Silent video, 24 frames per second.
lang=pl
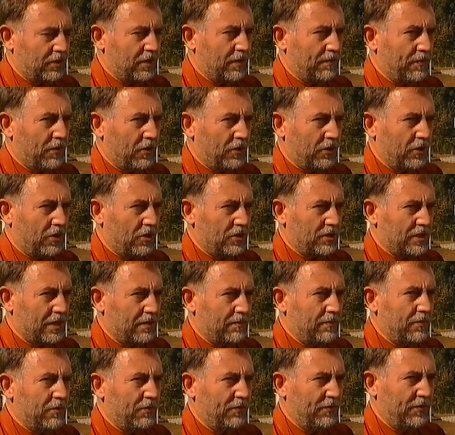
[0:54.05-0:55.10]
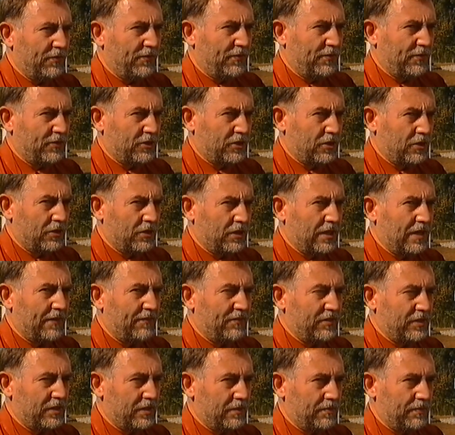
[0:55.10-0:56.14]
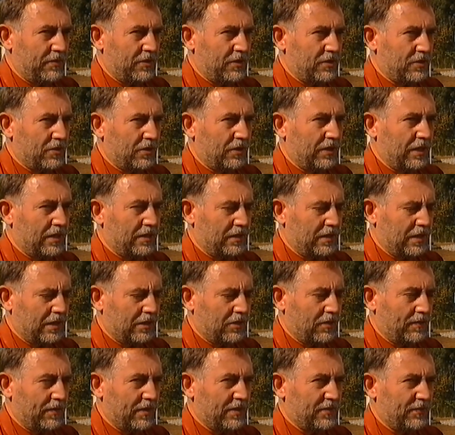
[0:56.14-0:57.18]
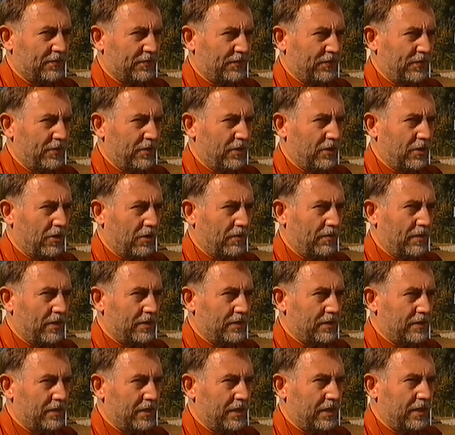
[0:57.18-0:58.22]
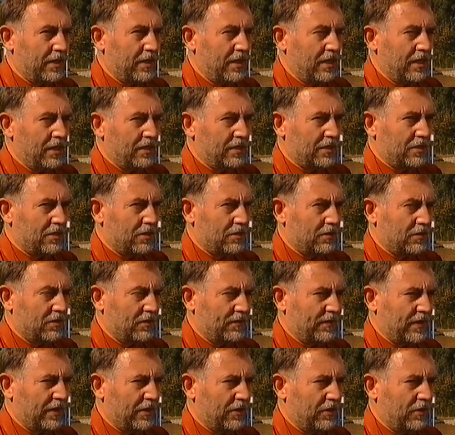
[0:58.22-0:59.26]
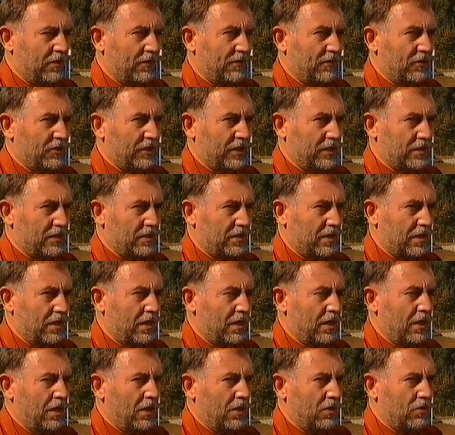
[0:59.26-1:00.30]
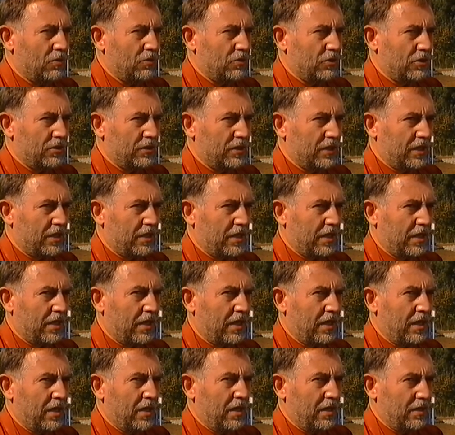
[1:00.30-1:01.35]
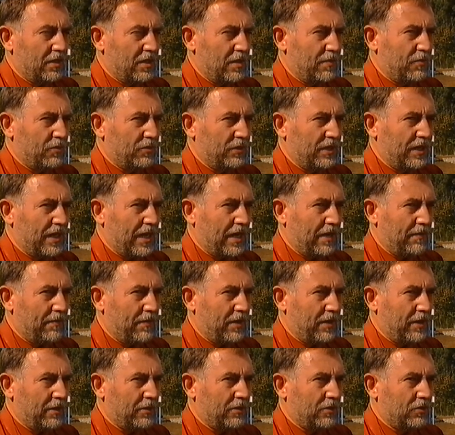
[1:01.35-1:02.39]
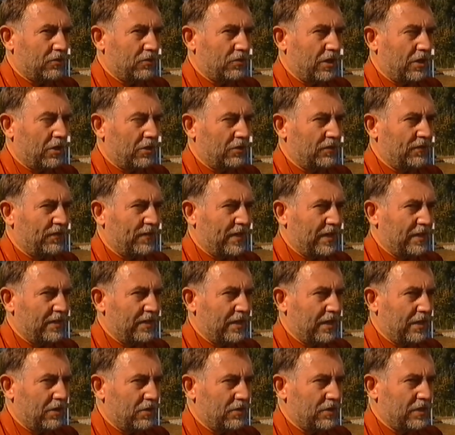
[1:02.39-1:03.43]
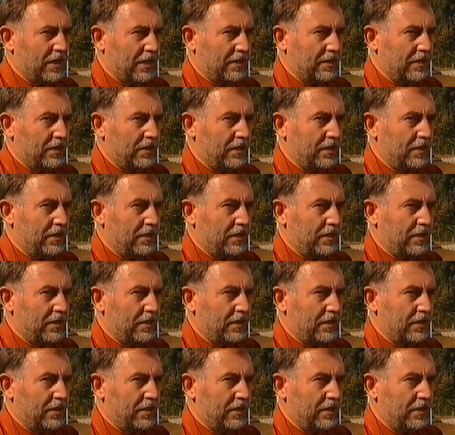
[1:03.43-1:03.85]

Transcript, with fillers: tej pory osad był wywożony na wysypisko, natomiast w chwili obecnej zastosowano nowoczesne urządzenie typu drymet, które odwadnia osady